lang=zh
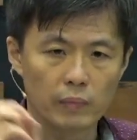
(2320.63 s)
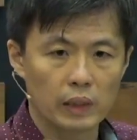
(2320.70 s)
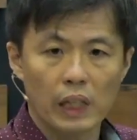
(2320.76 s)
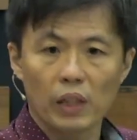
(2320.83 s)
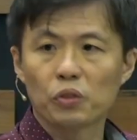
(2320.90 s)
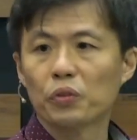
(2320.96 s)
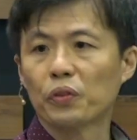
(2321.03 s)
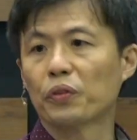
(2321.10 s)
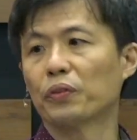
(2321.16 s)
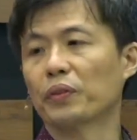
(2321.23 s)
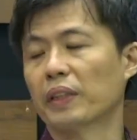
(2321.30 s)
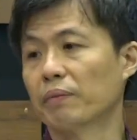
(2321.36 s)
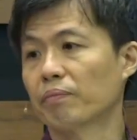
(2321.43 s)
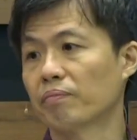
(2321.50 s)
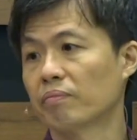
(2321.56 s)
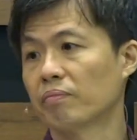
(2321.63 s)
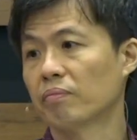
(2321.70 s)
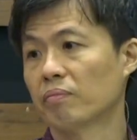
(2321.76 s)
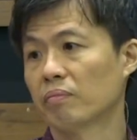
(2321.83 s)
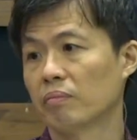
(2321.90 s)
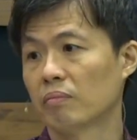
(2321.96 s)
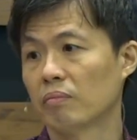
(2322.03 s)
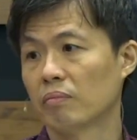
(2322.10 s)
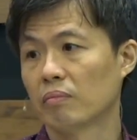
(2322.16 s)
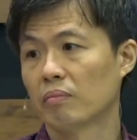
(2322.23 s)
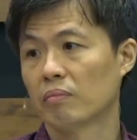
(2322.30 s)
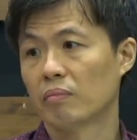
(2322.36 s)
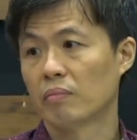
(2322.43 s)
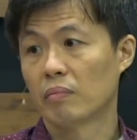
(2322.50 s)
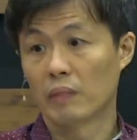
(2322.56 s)
这样做工的，
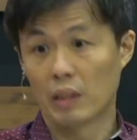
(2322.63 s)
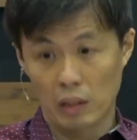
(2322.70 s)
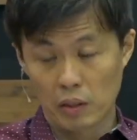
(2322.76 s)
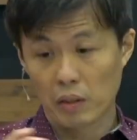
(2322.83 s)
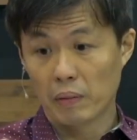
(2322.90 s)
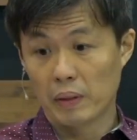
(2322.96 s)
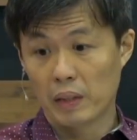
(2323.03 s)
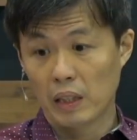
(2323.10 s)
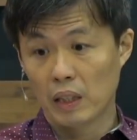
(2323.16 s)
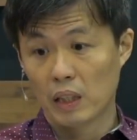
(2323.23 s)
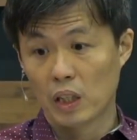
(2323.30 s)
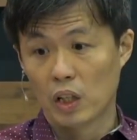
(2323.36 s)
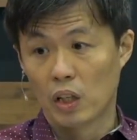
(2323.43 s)
对不对？